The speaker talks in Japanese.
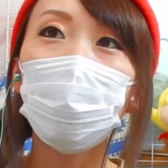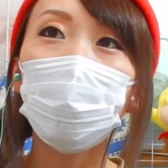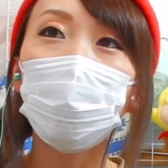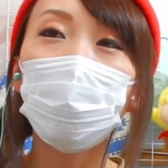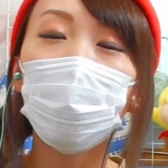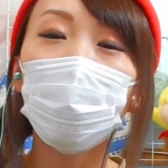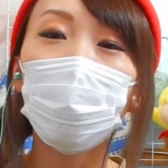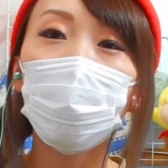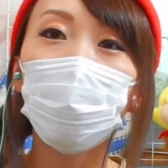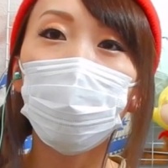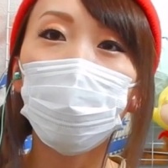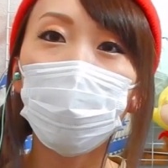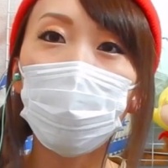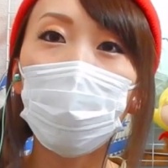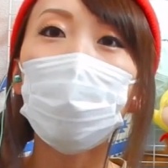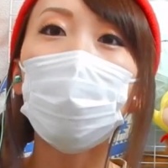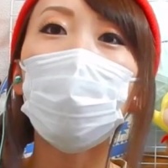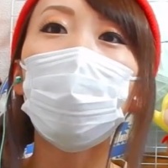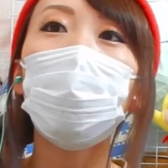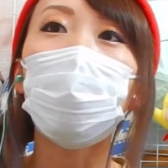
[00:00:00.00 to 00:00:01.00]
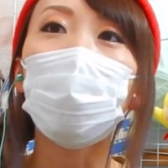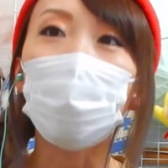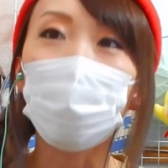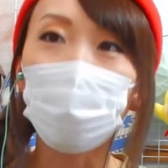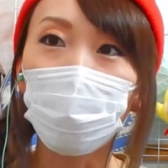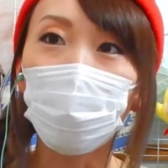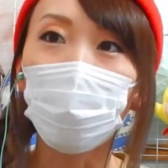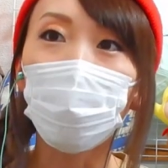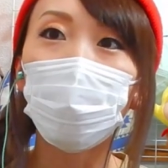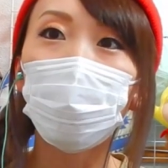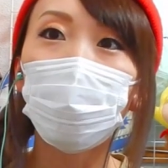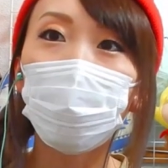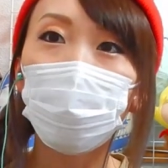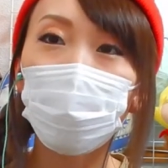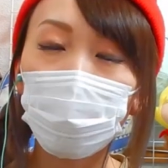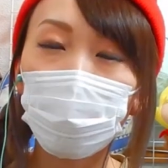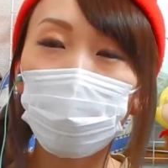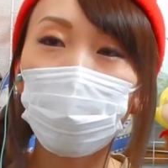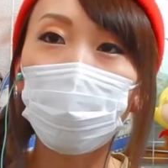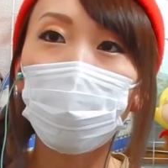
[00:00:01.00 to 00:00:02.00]
全然問題ないんだけど、
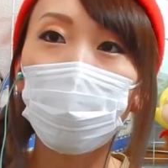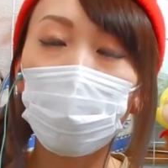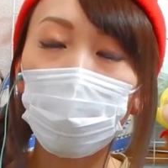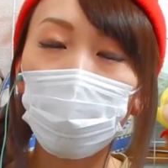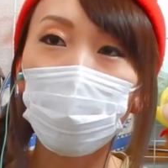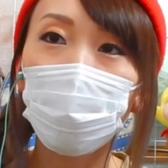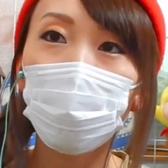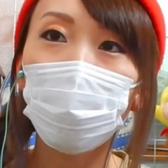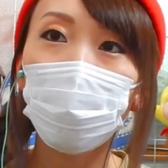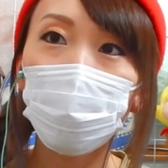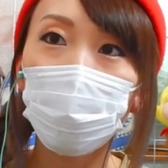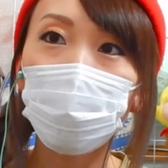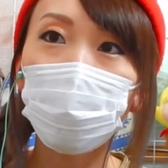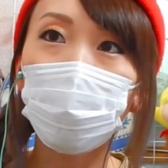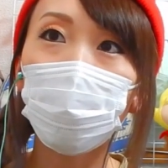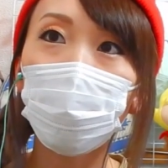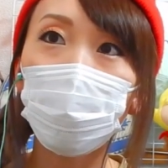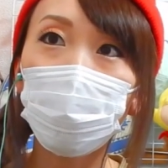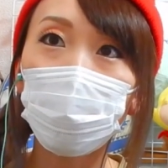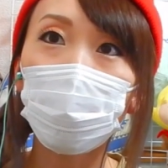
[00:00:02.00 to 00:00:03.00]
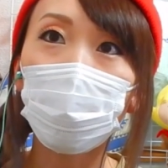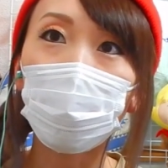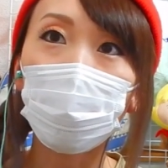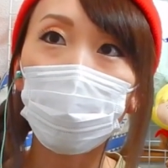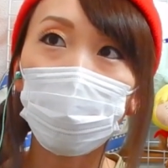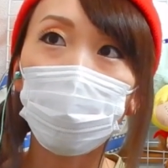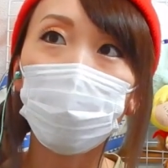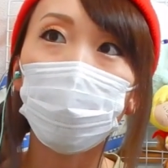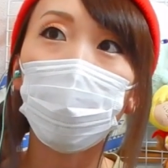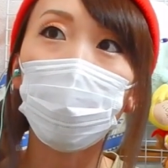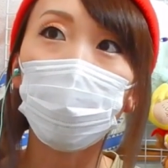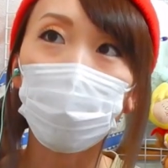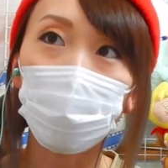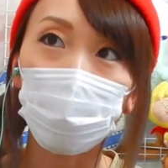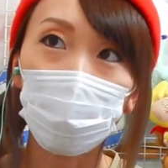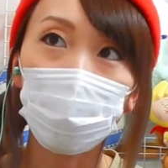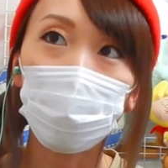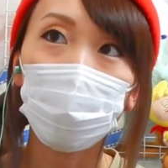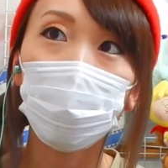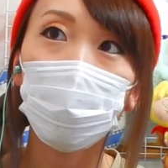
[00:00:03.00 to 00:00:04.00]
うん。もっともっと楽しめそ
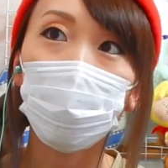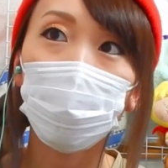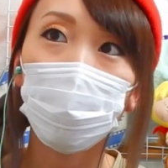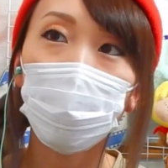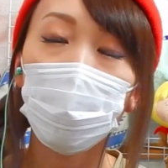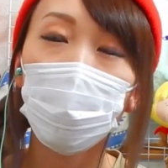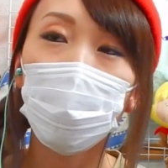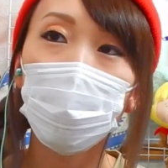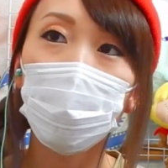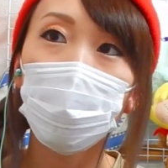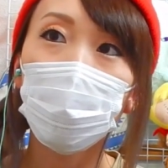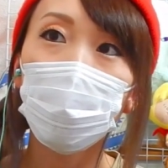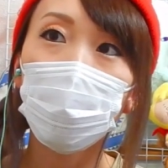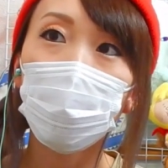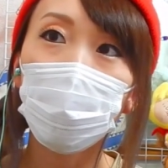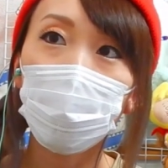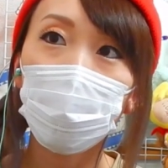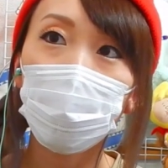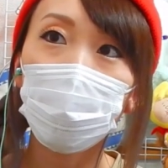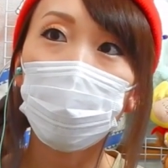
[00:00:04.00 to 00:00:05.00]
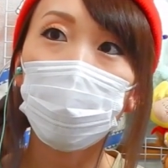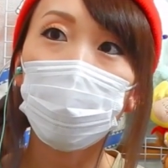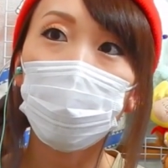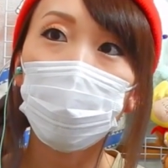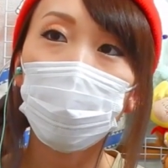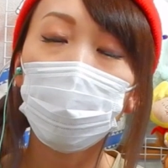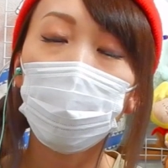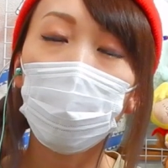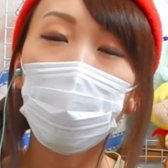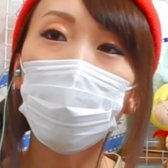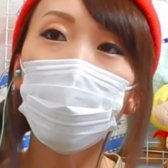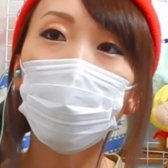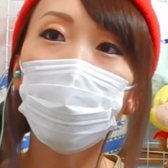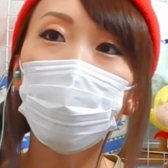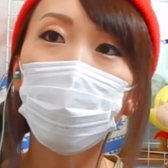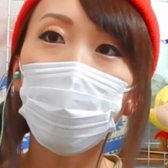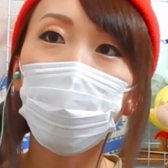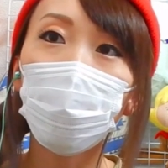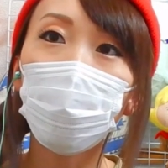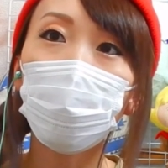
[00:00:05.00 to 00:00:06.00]
うです。うん。ってい
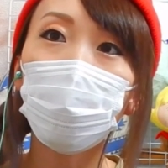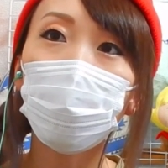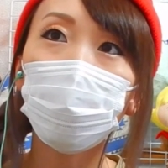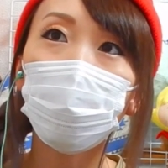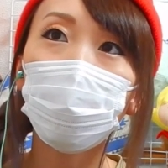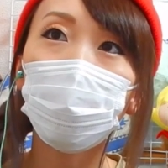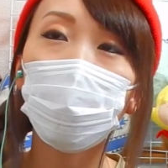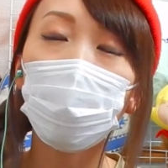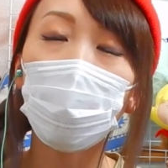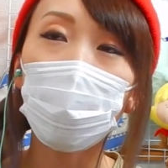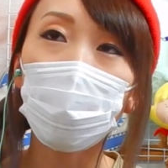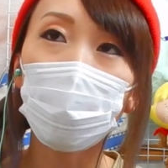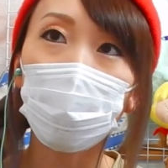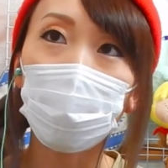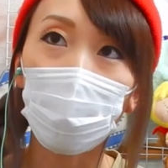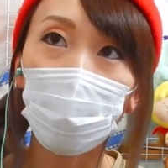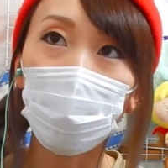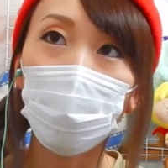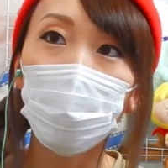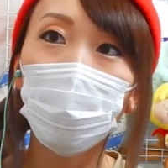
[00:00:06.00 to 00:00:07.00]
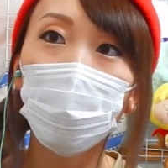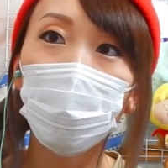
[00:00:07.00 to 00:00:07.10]
う報告をしたかった。